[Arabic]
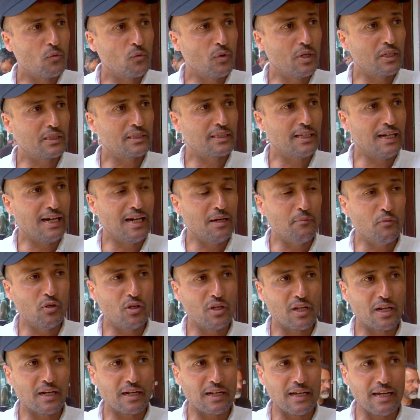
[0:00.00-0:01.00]

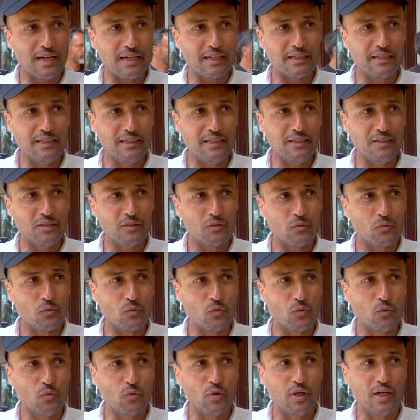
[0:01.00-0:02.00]
والتعامل الراقي
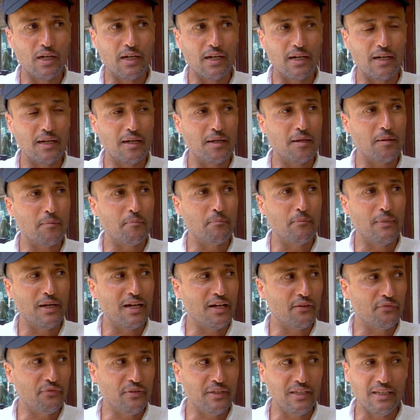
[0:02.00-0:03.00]

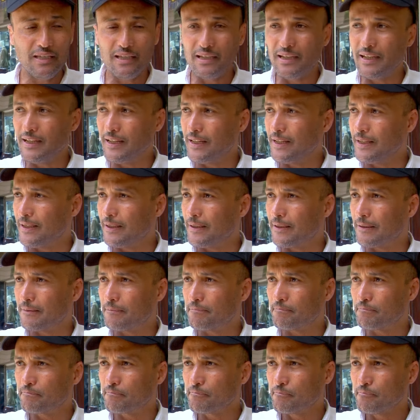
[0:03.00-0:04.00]
وما في آه،
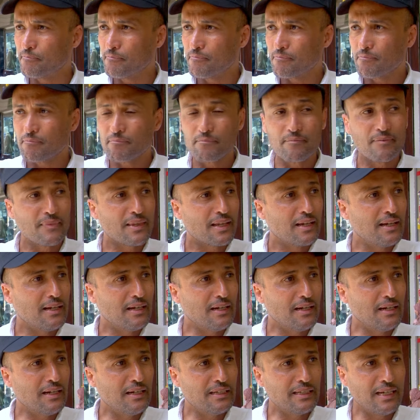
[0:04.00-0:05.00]

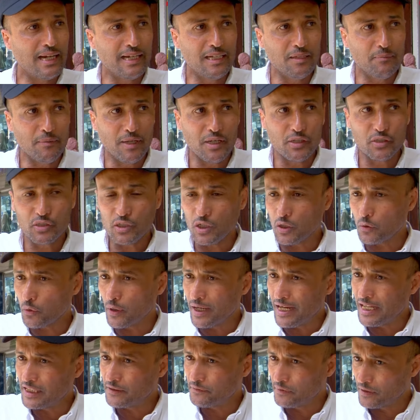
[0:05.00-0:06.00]
يعني ما يشعر
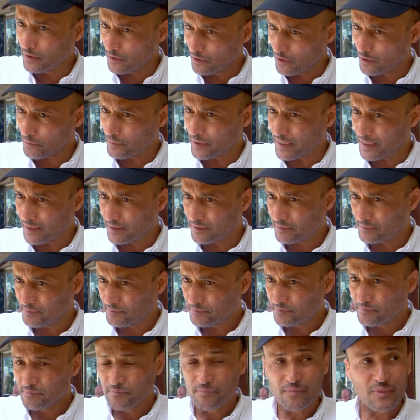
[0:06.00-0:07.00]
واحد في الغربة
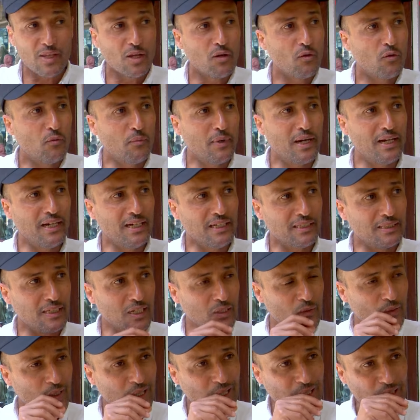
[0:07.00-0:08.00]
وما
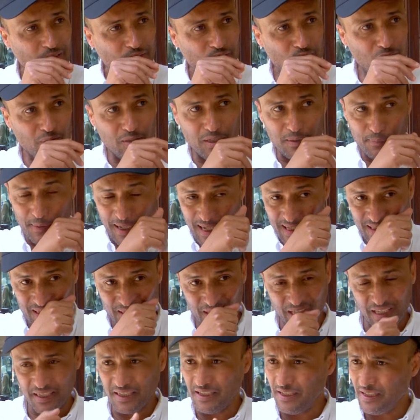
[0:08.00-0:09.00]
يحتاج واحد انه يبحث
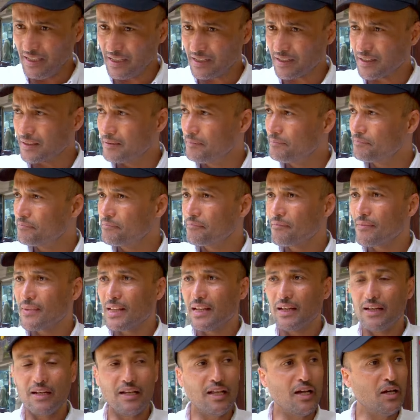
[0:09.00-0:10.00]
كثير
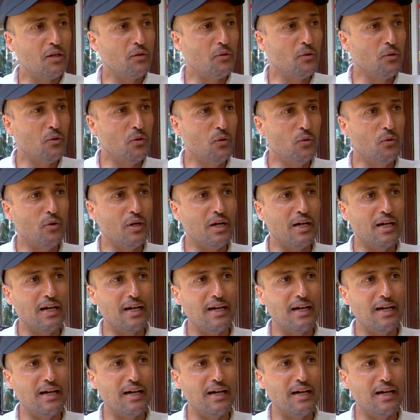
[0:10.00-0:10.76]
لانه هو